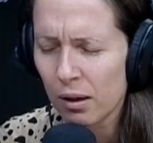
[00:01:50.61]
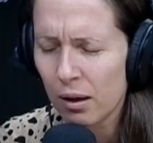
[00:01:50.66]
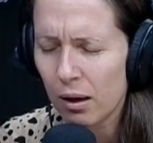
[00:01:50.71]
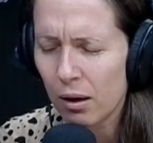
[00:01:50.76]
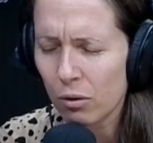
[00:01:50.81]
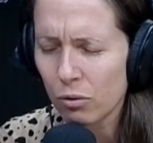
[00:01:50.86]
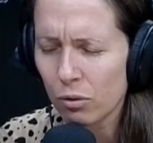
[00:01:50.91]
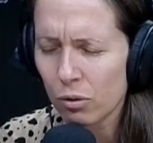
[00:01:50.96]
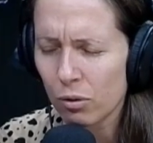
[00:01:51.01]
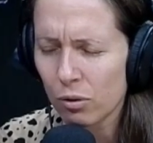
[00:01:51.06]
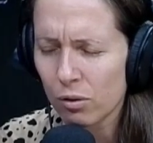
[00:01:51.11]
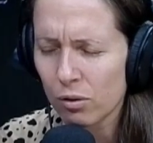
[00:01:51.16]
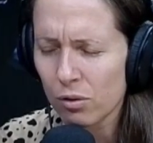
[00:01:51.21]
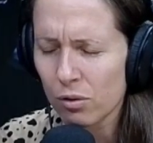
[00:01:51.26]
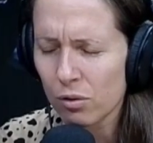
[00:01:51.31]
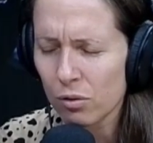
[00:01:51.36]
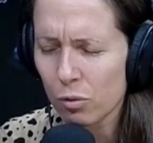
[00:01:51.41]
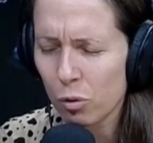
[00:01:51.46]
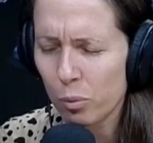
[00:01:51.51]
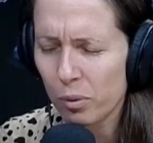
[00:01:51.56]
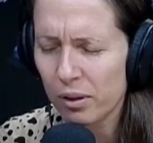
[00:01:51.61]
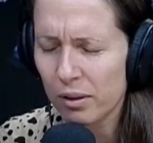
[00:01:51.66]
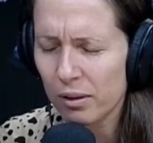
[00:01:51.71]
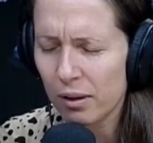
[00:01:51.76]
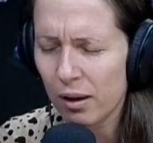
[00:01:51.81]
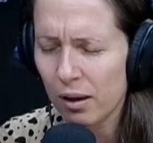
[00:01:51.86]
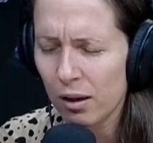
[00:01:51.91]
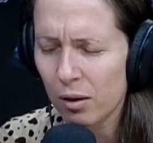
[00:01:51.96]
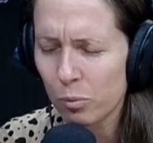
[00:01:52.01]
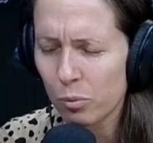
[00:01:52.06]
Ao nós
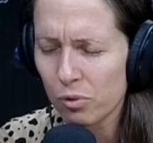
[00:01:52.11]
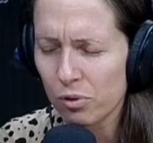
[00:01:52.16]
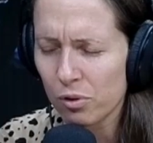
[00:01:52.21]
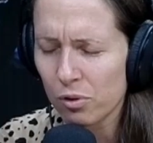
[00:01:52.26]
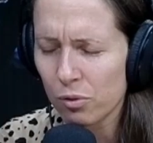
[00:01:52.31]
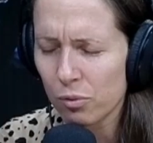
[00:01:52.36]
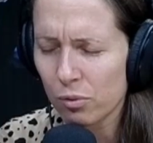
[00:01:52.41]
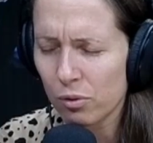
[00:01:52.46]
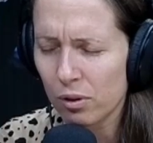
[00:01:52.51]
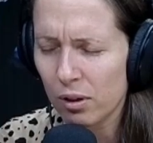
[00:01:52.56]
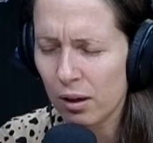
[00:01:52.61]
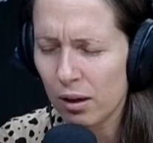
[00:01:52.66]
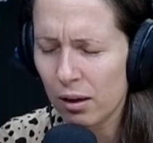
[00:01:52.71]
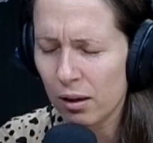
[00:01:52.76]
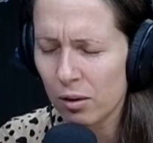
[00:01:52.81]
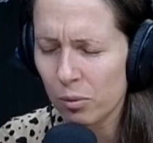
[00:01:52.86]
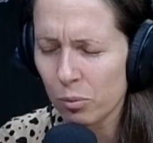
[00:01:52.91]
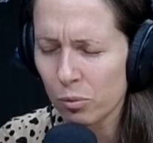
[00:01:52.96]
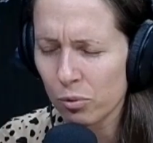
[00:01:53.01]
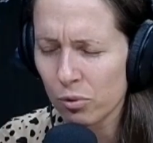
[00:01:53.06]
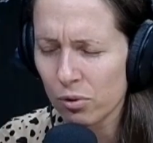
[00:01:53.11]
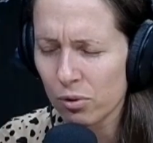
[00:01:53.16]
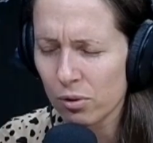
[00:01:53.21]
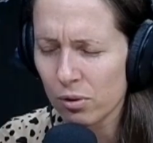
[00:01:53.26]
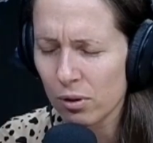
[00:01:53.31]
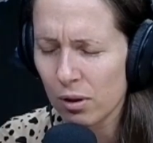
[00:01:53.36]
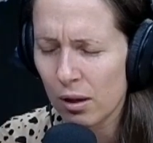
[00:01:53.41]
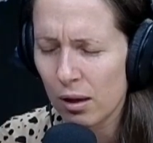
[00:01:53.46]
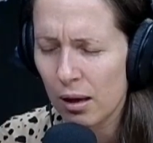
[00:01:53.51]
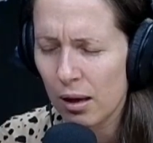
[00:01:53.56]
comentarmos, estudarmos
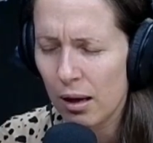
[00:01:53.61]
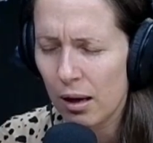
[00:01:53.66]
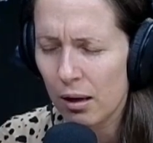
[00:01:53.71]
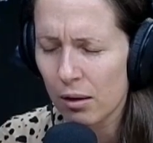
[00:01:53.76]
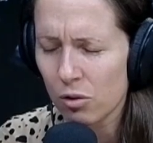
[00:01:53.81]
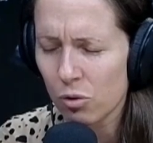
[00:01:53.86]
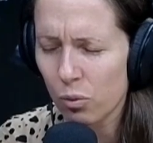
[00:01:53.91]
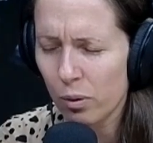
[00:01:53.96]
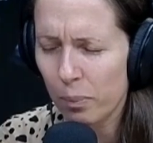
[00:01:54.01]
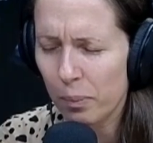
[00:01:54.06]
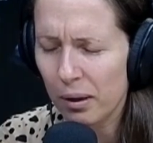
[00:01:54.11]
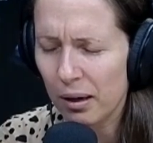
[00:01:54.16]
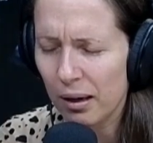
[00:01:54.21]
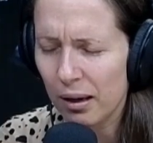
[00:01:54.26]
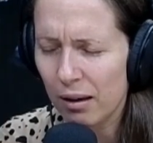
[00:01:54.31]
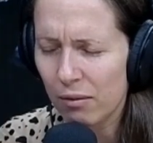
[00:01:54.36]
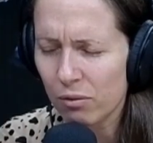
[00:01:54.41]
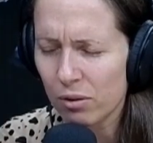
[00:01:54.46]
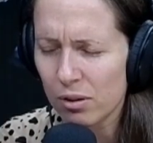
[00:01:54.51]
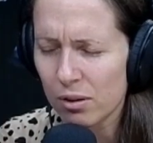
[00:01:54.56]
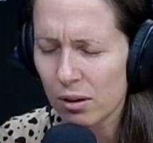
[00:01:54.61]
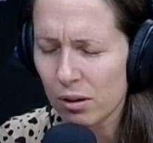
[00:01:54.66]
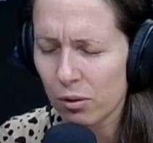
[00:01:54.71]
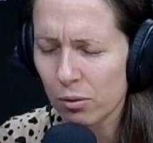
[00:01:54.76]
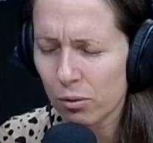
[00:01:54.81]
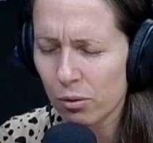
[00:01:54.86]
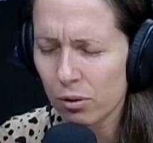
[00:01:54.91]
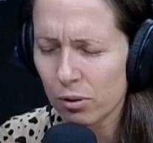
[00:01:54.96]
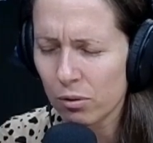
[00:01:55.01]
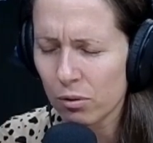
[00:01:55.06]
a Sua palavra,
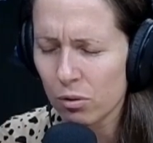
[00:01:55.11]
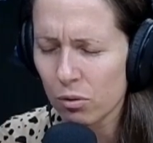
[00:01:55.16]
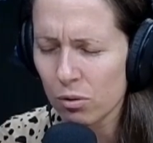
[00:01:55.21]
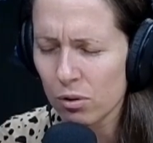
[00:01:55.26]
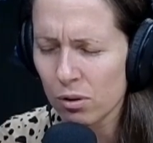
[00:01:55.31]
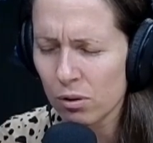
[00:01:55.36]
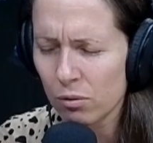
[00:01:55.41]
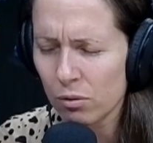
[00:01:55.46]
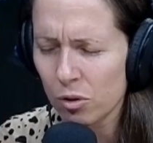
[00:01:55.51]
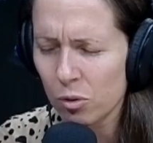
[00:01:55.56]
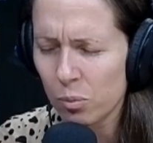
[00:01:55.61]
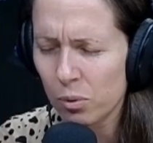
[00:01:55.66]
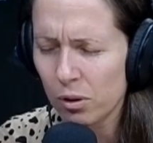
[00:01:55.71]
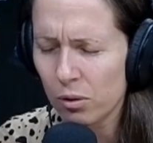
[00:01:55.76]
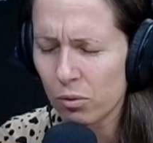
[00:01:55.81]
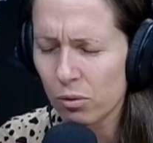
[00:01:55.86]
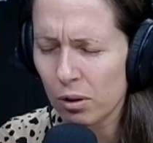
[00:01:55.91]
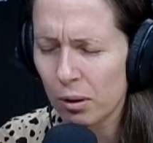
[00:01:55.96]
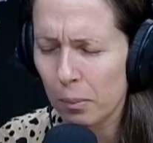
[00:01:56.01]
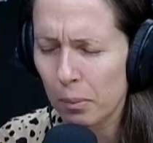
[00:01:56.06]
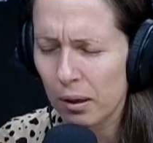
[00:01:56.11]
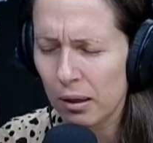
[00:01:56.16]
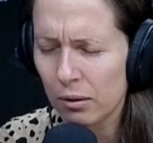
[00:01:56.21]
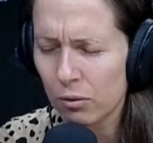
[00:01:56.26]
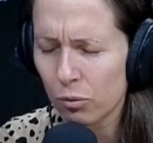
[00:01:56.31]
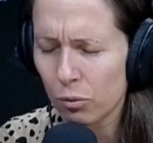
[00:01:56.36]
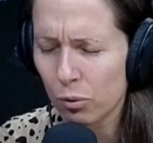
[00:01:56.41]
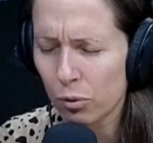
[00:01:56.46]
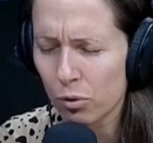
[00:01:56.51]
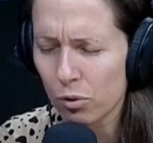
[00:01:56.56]
Senhor, que o Seu Santo Espírito trabalhe
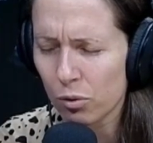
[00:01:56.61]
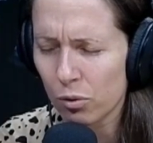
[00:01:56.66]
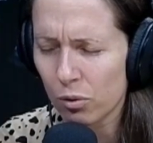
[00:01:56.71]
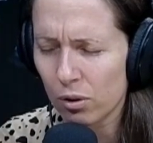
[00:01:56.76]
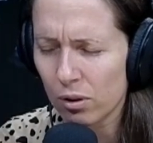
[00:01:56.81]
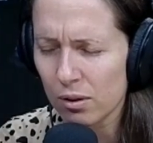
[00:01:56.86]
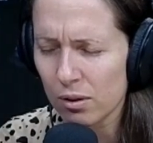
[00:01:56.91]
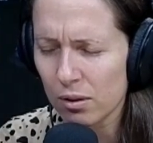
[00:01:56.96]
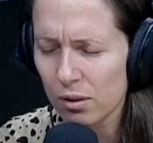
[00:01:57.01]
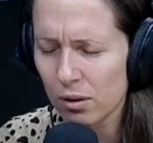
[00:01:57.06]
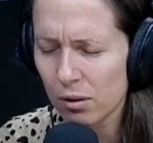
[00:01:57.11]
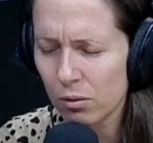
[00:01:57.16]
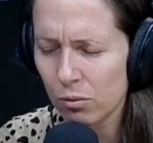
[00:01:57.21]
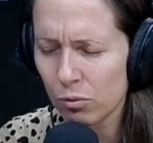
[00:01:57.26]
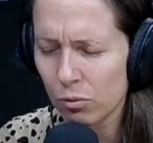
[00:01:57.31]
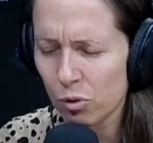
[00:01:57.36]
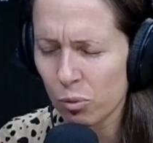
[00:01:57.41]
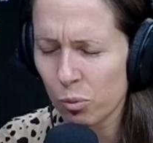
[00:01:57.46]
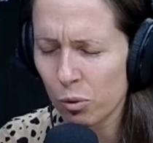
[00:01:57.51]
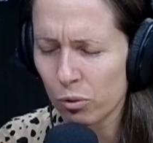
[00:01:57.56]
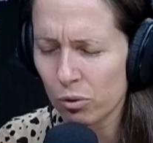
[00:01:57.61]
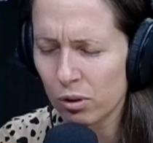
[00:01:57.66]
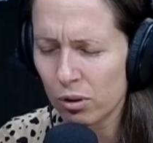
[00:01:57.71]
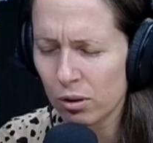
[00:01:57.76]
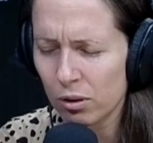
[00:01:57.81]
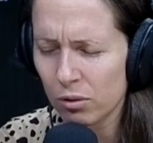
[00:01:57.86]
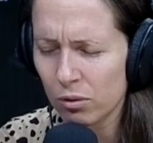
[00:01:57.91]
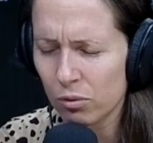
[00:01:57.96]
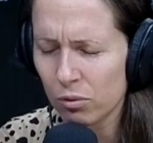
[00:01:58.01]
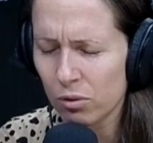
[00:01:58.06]
no nosso coração, nos
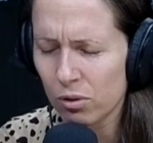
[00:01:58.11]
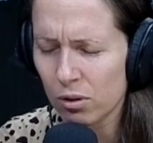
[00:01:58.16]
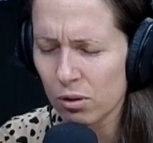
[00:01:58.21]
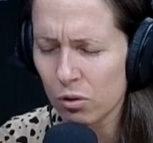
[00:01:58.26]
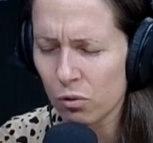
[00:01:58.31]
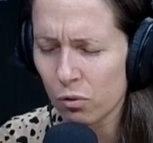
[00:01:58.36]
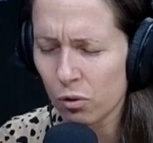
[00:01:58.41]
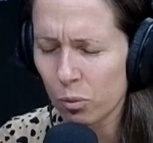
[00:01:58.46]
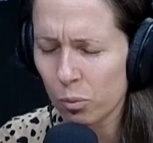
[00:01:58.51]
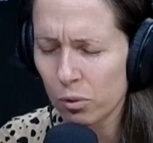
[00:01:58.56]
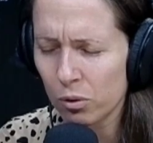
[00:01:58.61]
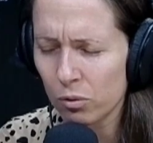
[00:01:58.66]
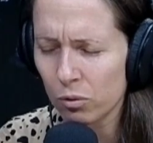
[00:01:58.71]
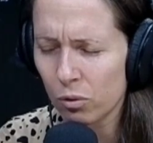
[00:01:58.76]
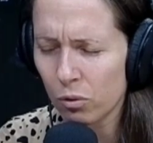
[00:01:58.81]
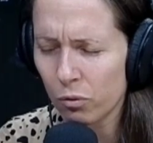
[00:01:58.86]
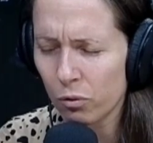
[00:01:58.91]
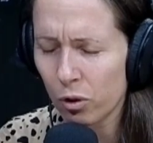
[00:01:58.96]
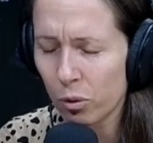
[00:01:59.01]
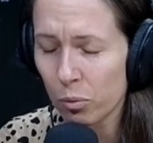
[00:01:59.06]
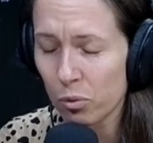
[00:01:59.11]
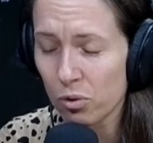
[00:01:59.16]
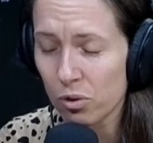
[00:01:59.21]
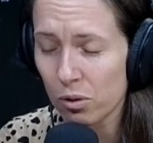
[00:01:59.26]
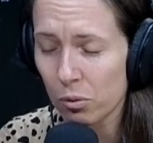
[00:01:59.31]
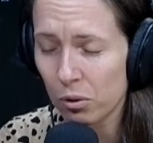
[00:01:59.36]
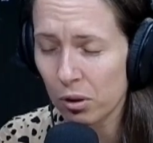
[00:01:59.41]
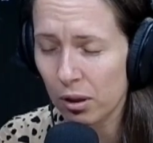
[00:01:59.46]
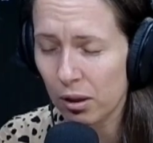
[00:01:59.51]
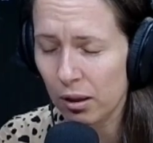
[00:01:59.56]
moldando, nos transformando conforme o
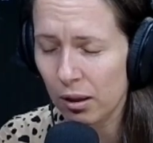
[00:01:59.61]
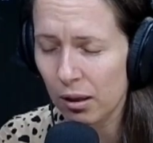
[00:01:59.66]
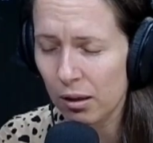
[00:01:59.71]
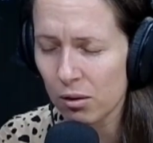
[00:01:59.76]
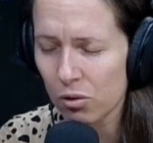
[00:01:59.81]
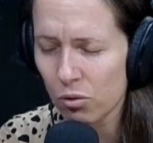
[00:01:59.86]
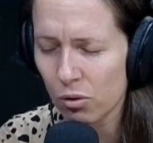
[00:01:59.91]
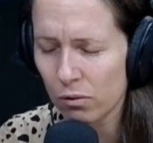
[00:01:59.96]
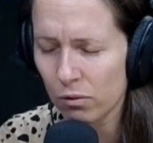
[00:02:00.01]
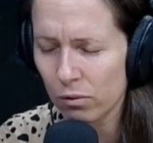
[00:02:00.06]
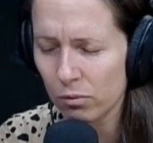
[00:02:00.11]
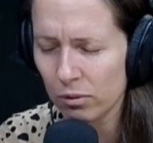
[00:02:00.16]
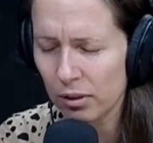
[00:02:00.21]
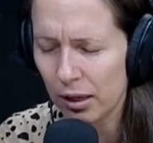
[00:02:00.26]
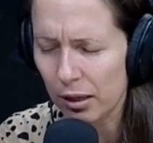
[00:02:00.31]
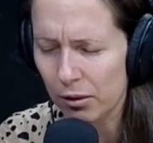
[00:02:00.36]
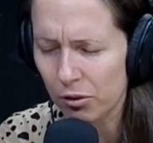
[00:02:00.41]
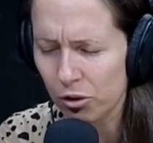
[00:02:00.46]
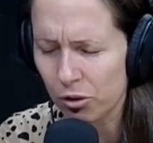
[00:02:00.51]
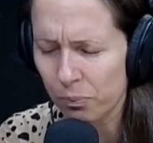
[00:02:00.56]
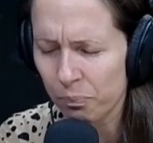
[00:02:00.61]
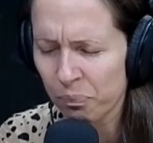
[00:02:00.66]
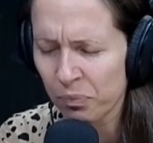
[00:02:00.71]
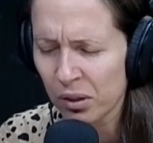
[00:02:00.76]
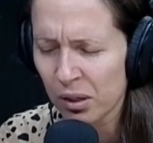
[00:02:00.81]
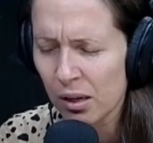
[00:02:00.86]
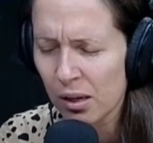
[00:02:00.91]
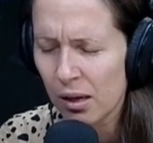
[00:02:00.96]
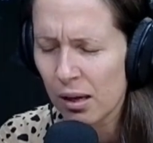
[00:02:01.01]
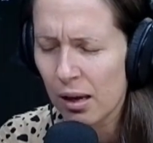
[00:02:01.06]
Seu querer e a Sua vontade.
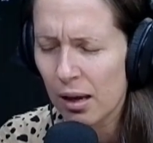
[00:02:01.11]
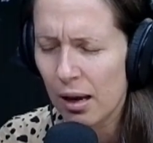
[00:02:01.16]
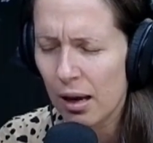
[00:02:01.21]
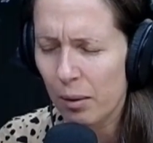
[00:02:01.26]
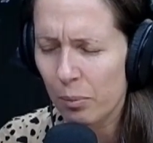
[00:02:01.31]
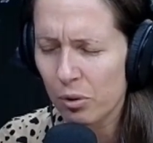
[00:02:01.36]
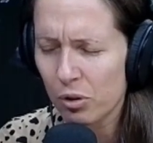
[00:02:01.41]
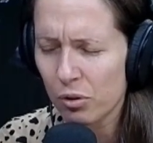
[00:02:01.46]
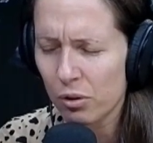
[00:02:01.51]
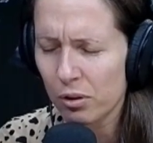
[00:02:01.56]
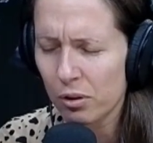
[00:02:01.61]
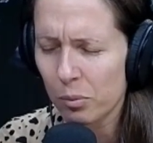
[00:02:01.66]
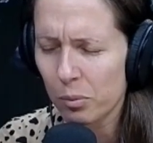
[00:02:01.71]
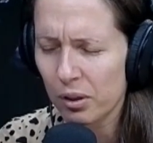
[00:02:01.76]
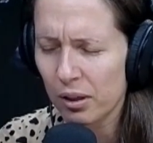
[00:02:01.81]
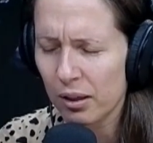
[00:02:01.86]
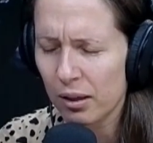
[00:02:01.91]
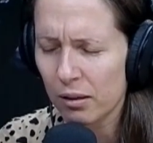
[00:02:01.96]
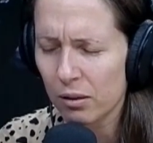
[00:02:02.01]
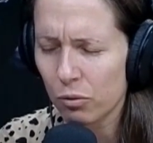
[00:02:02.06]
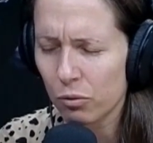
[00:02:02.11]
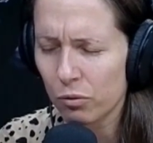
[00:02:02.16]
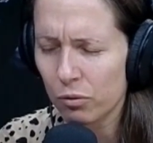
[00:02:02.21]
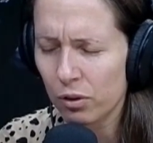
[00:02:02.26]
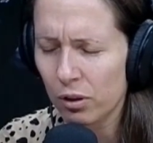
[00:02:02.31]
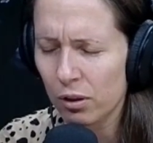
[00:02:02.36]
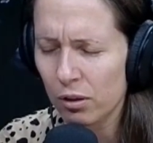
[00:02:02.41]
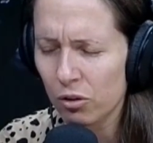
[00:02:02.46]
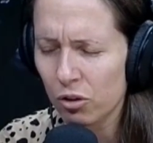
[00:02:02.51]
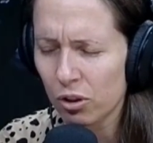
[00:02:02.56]
Abençoe também cada
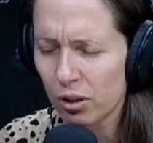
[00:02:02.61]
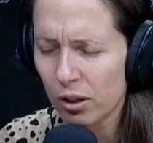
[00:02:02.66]
ouvinte,